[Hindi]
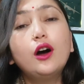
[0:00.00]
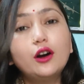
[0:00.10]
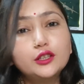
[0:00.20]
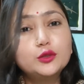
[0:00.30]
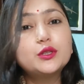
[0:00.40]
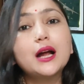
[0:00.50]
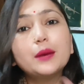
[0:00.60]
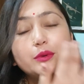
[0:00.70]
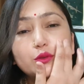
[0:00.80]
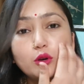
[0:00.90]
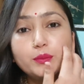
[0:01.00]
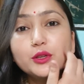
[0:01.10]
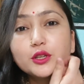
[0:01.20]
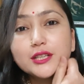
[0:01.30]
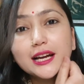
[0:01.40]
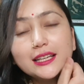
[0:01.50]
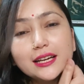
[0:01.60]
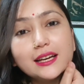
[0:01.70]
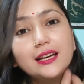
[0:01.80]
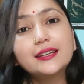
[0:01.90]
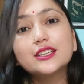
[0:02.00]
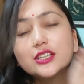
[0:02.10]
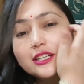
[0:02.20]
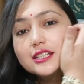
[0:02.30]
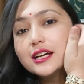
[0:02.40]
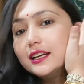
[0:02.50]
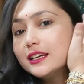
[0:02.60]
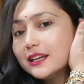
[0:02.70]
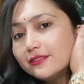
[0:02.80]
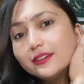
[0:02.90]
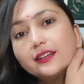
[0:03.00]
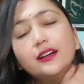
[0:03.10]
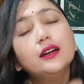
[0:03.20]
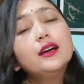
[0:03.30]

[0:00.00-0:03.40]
और दूसरा आप इसको अपनी जो जालियाँ हैं किचन की जालियाँ या फिर